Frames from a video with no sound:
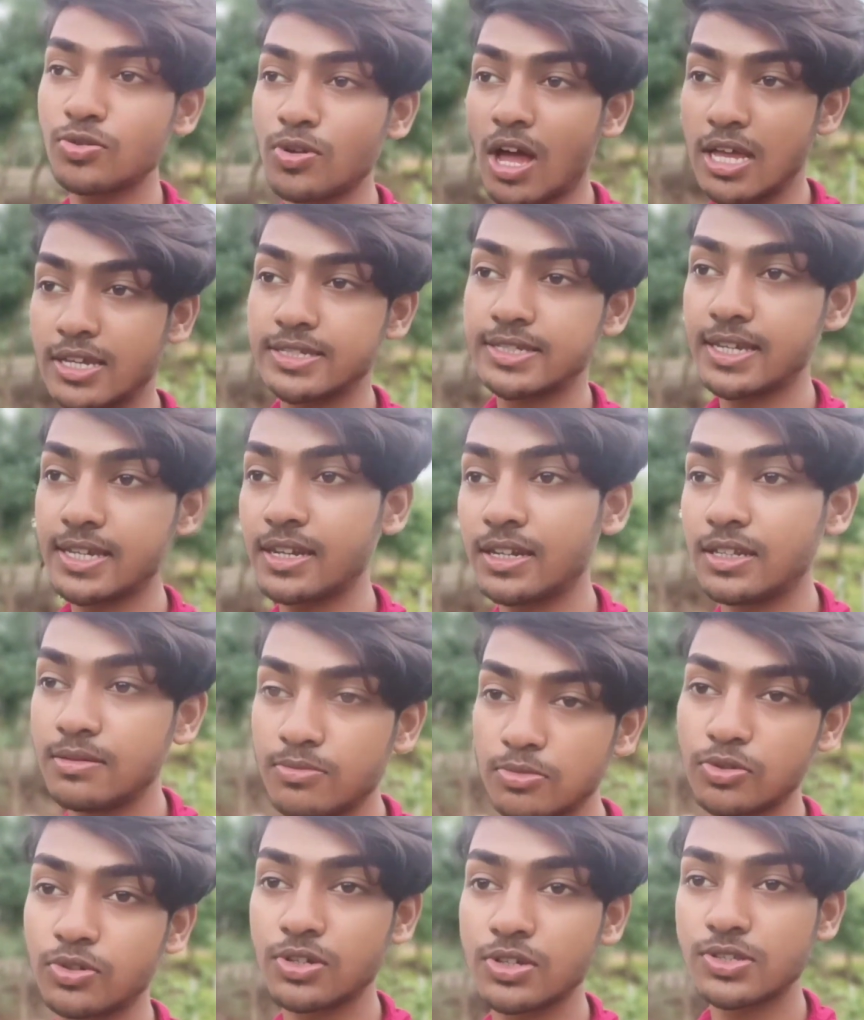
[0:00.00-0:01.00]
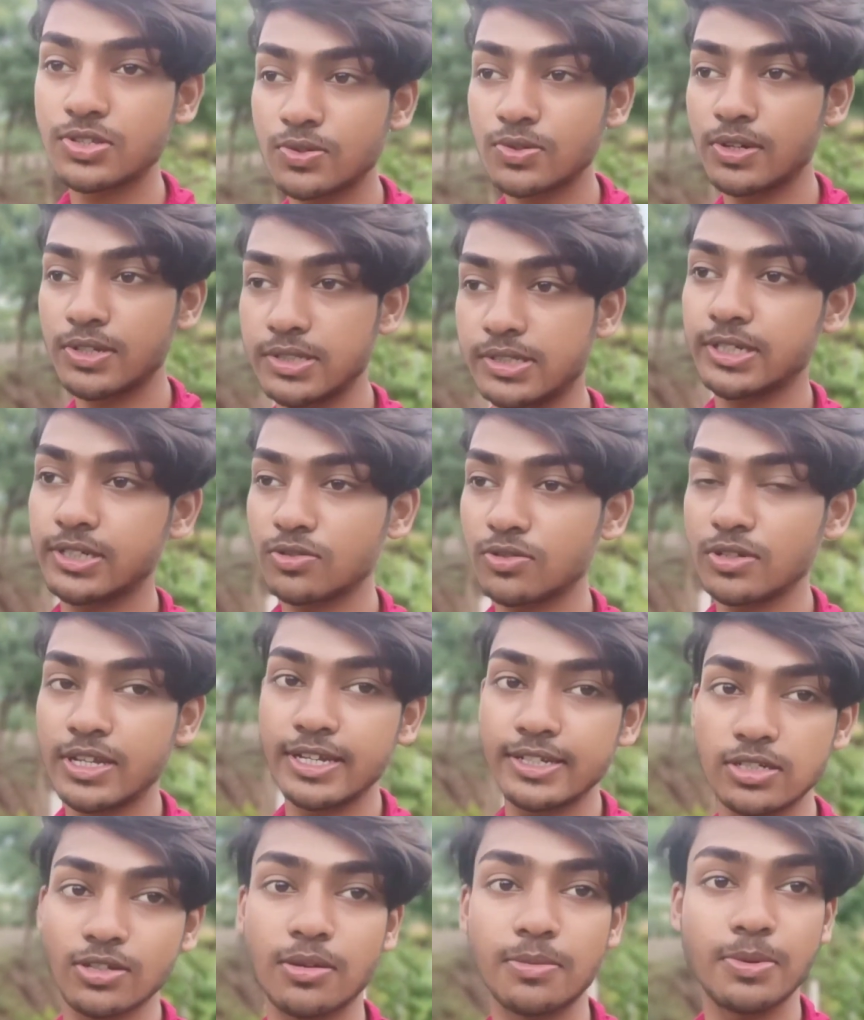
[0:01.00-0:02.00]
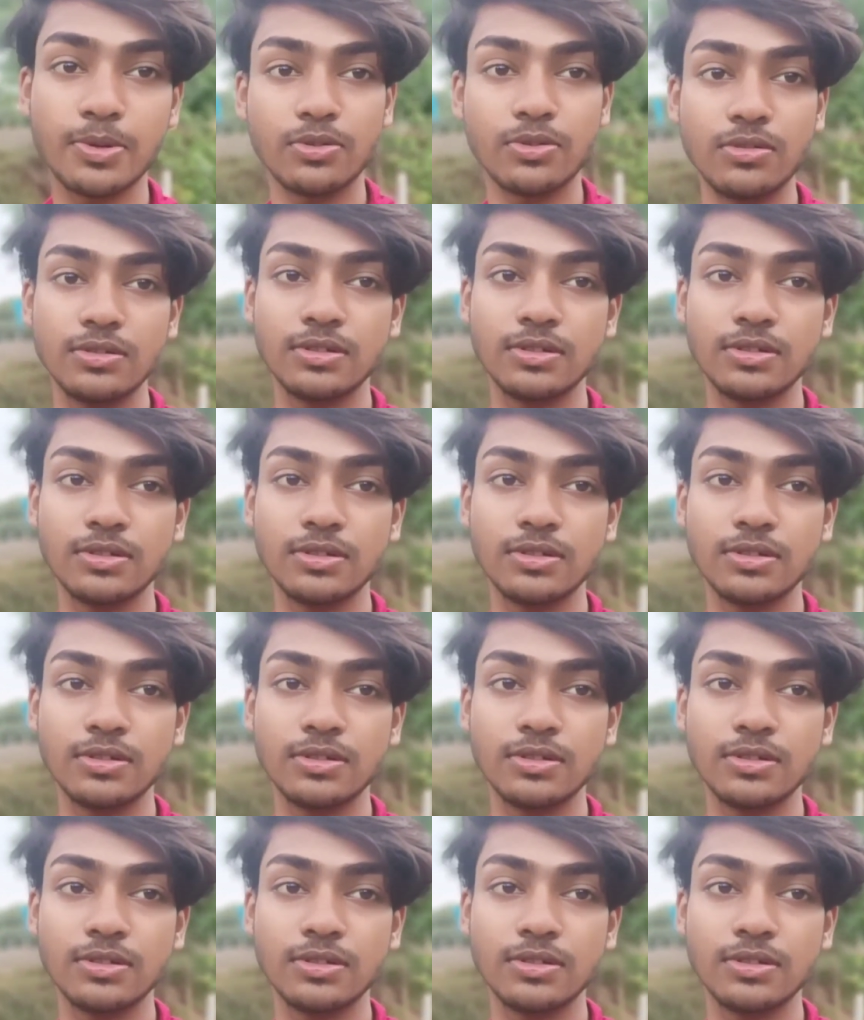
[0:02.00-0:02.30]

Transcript: আসেনি মনে হচ্ছে একটু লেট হবে ওর